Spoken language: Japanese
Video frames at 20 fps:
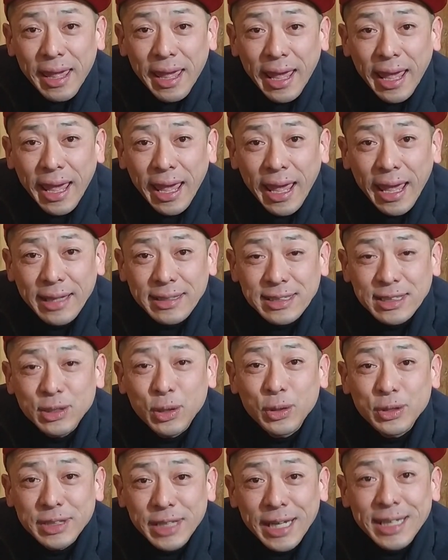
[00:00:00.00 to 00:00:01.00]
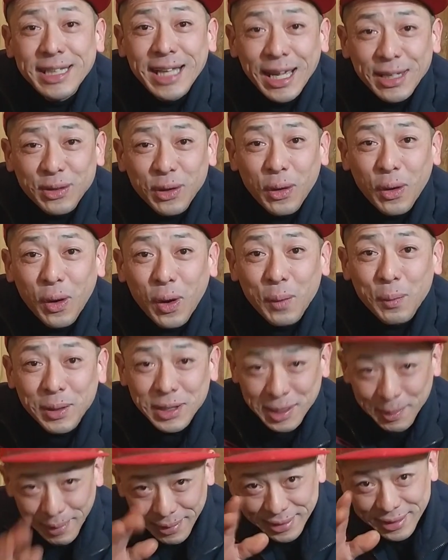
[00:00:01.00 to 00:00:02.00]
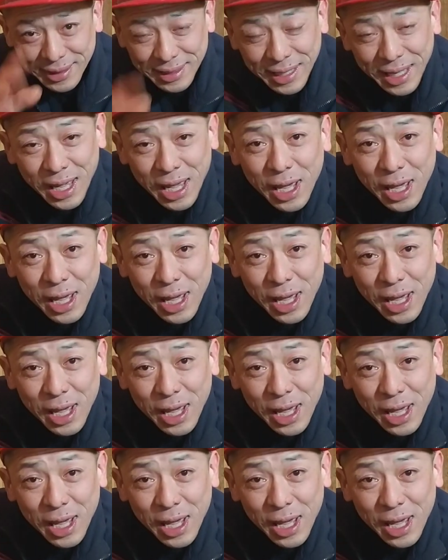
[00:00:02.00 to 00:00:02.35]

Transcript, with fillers: え指導していきたいと思ってます